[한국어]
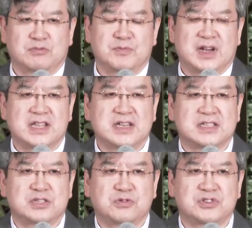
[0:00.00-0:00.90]
뿐만 아니라
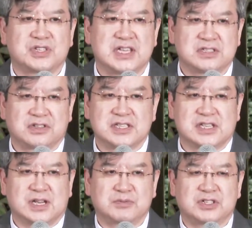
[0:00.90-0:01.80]
지도층에 있었던
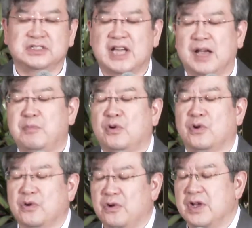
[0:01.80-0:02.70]
사람들은 다
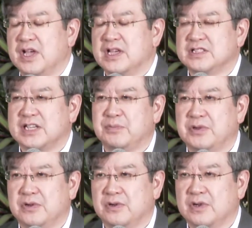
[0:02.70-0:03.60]
포로로
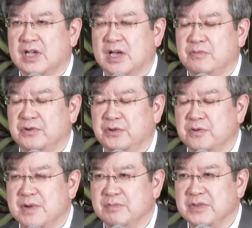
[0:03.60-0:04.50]
잡혀가
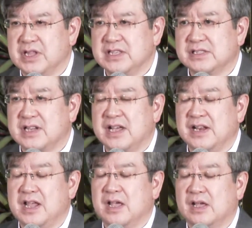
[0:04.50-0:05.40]
버리고 맙니다.
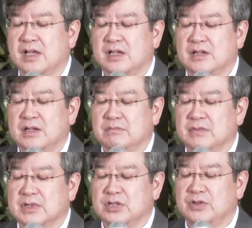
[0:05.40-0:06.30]
이스라엘이
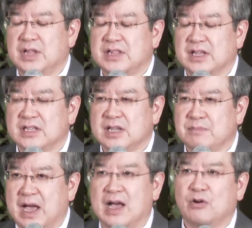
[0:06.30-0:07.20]
유대 땅이
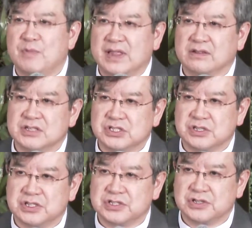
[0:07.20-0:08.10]
그냥 망하고 만
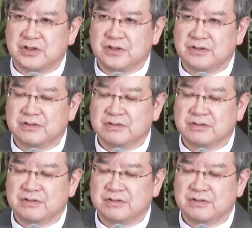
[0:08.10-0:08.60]
것이었죠.